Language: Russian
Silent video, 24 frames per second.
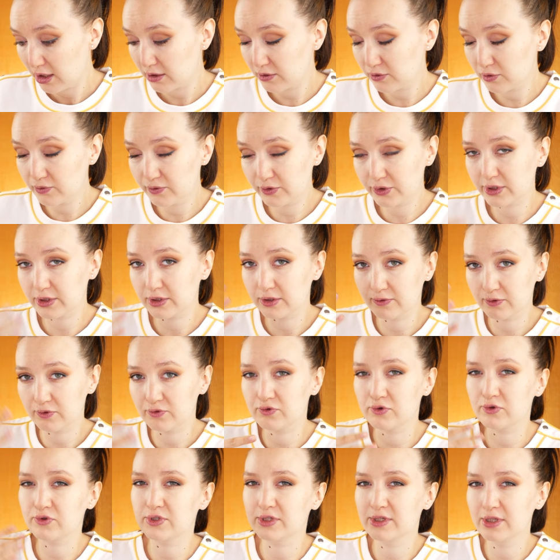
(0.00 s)
ну вот это вот
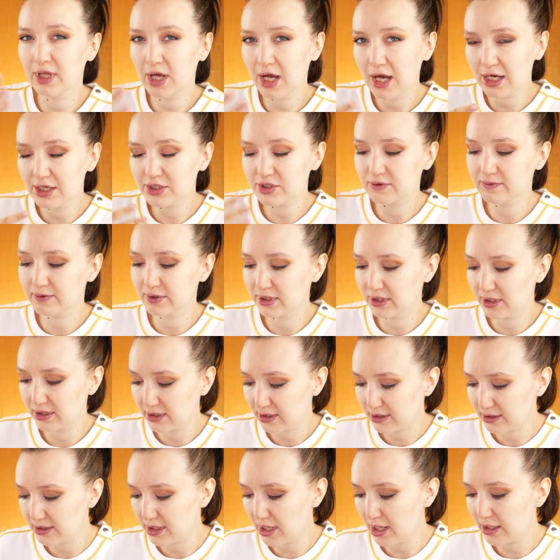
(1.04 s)
все сглаживание и
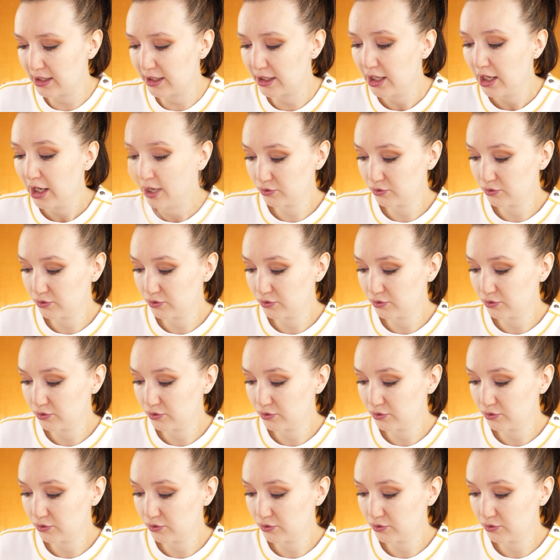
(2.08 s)
так далее,